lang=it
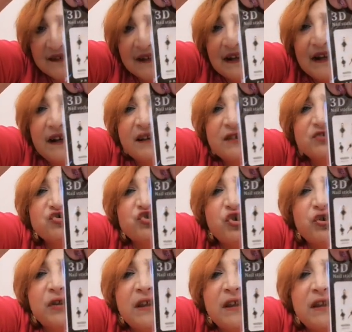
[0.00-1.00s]
sarà
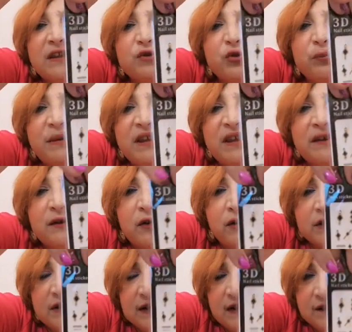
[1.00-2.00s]
ciò che
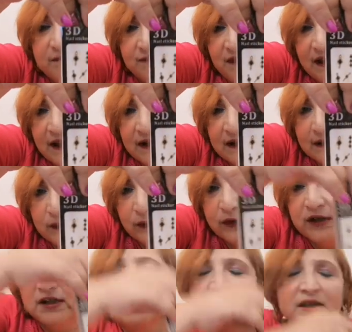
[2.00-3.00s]
adopererò in
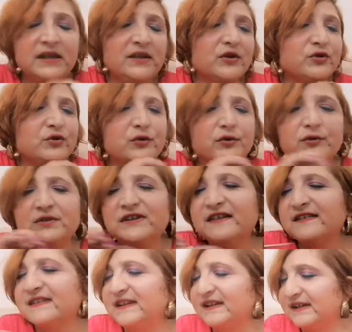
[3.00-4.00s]
inverno. Io adoro
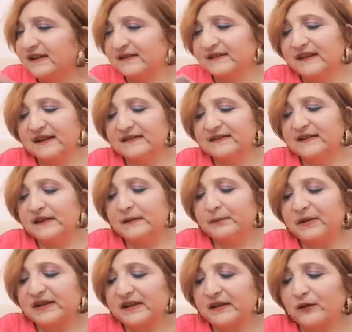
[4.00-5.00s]
gli sticker 3D
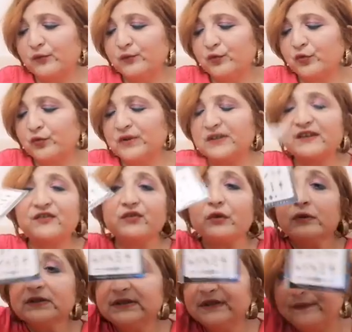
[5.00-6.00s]
perché comunque da
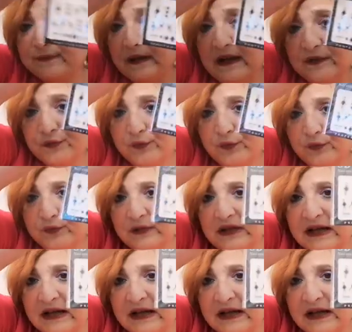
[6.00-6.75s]
soli fanno